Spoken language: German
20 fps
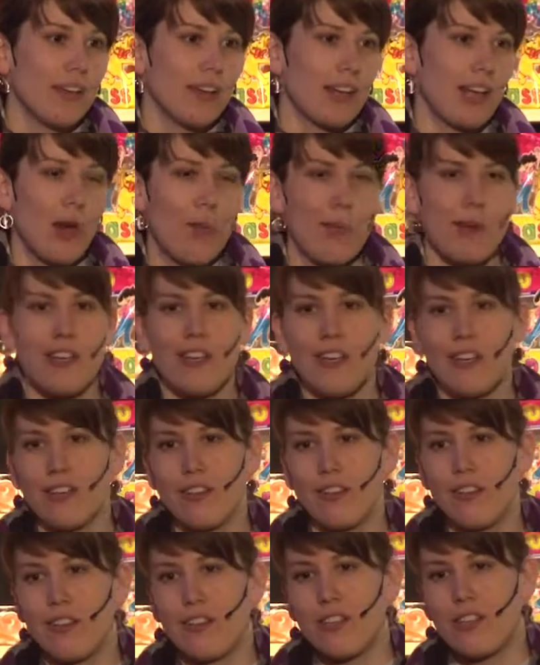glaube ich,
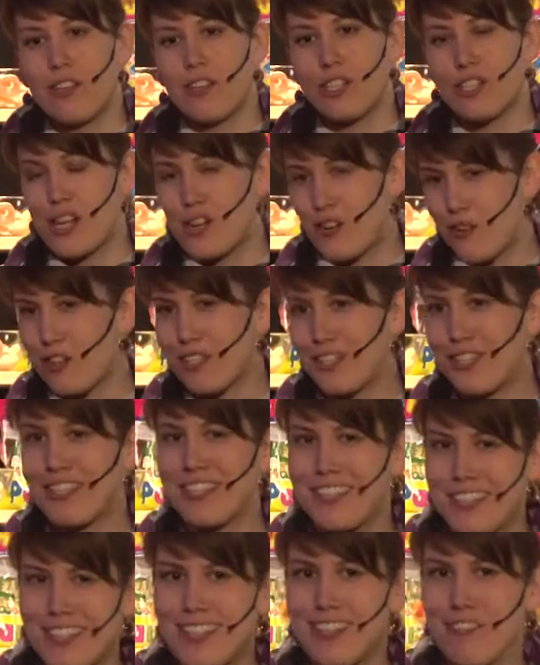stellt Gott
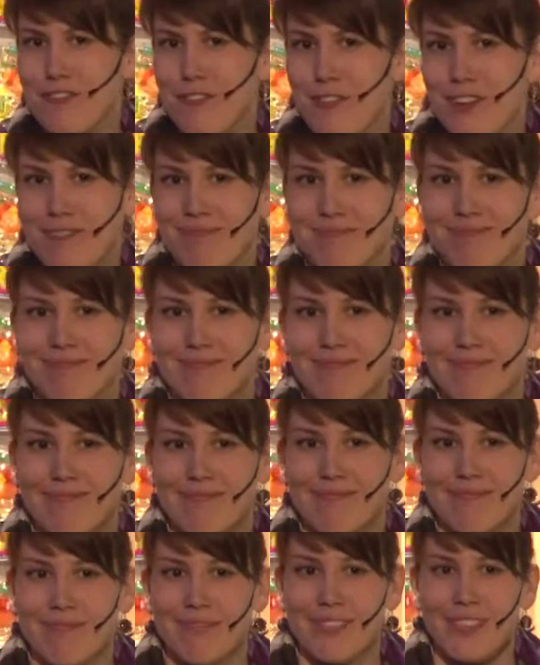sich Kirche vor.
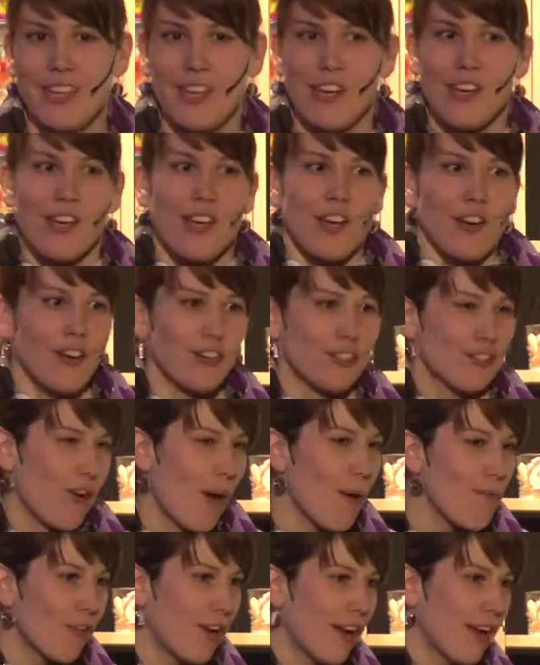Gott
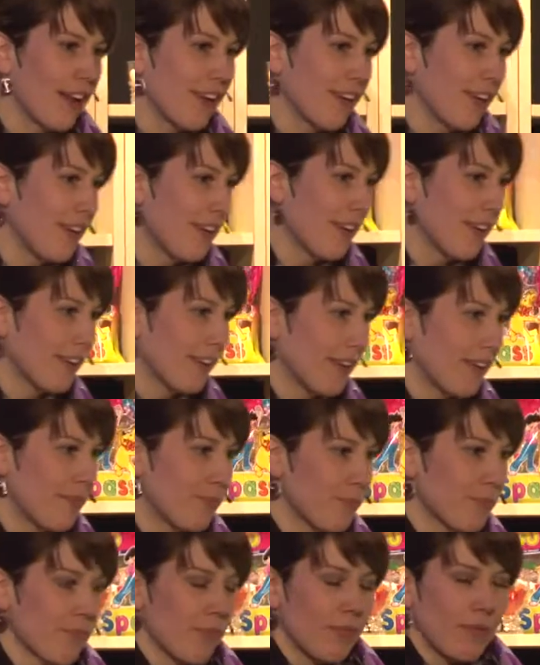träumt von einer Kirche,